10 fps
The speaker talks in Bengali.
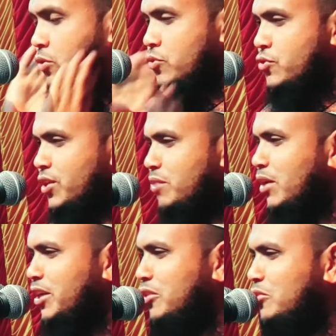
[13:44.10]
জোরে
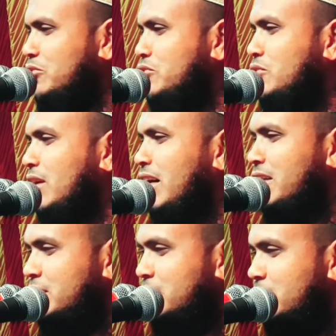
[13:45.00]
বলেন কোন সুরা
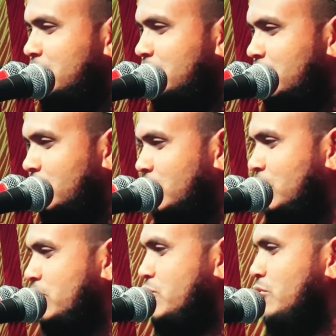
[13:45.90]

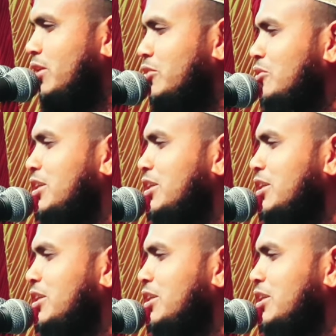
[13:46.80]
সুরাতুল